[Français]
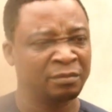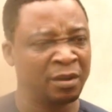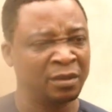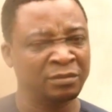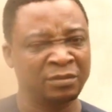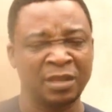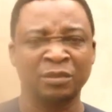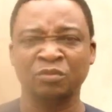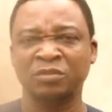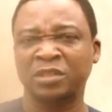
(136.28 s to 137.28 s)
en
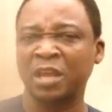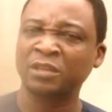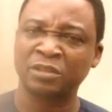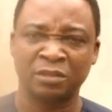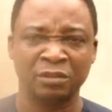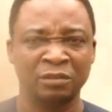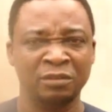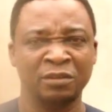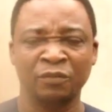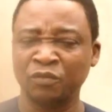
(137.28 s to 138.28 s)
saison sèche,
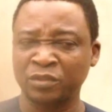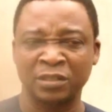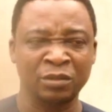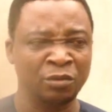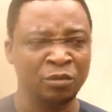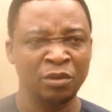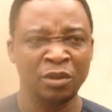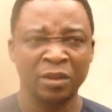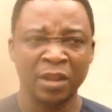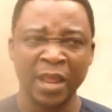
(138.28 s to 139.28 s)
il faut dire que
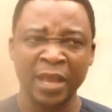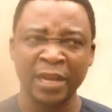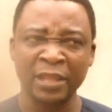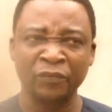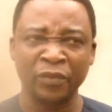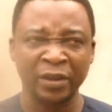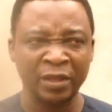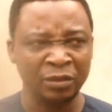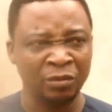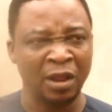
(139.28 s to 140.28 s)
les
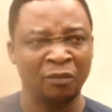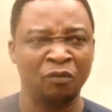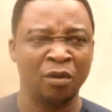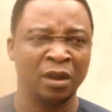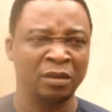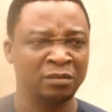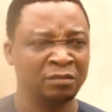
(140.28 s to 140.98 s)
riverains de la voie